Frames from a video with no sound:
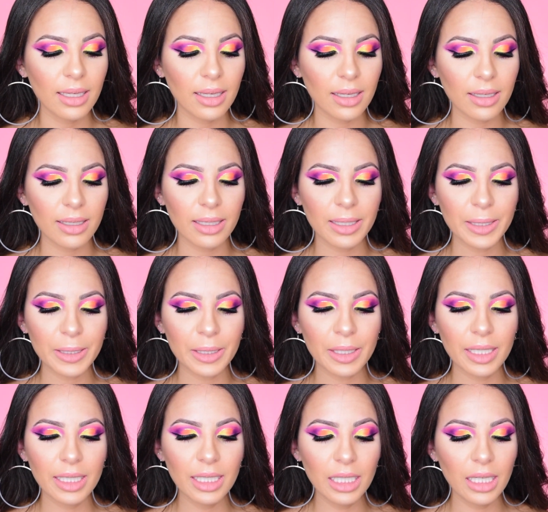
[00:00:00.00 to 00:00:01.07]

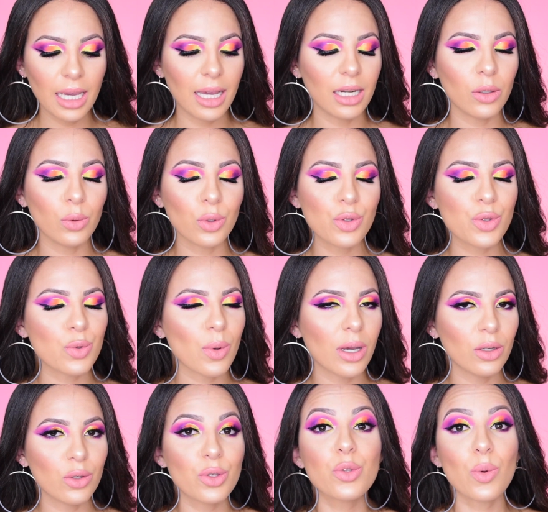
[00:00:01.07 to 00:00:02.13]
eh, y algunos
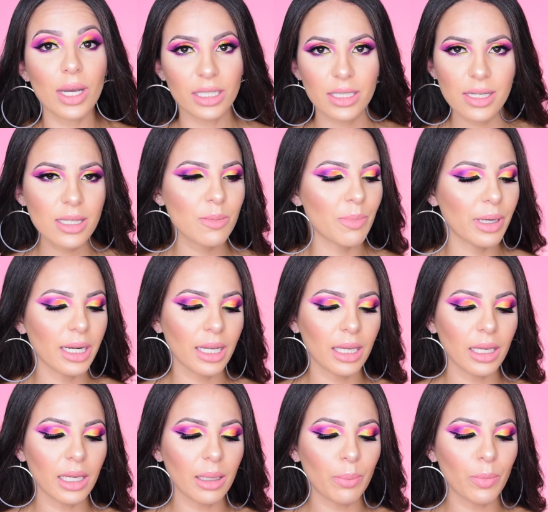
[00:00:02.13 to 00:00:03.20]
los swatches para
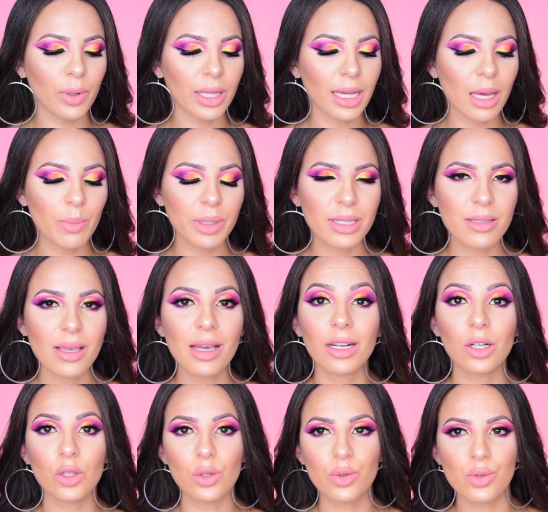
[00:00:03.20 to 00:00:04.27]
que puedan
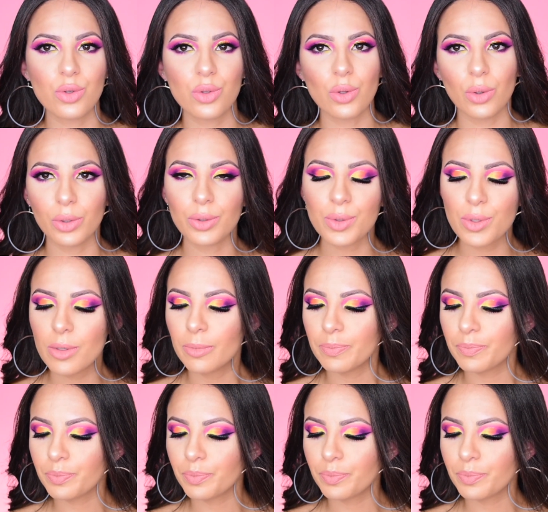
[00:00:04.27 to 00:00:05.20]
apreciar los tonos.